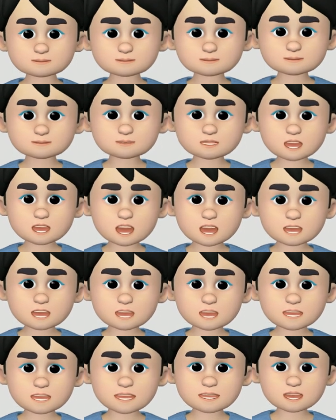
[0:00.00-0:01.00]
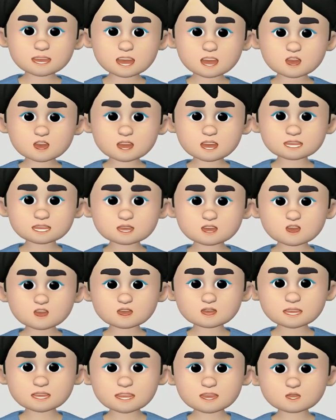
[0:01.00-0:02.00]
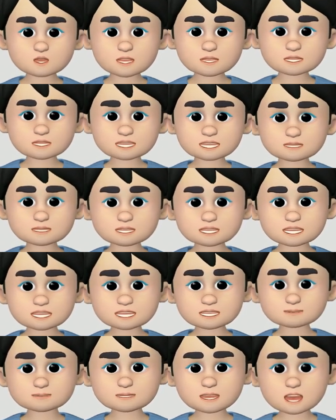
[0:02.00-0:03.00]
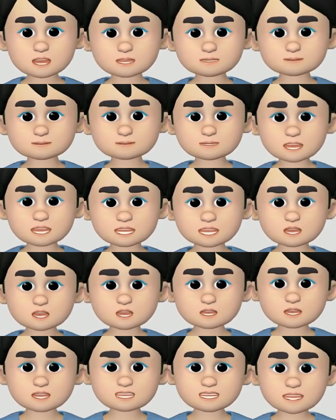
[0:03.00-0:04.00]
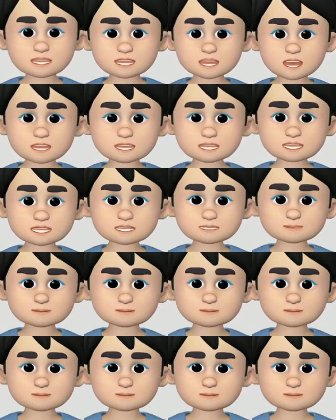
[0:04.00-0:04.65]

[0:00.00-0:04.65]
sina dating Pangulong Rodrigo Duterte at uh, Representative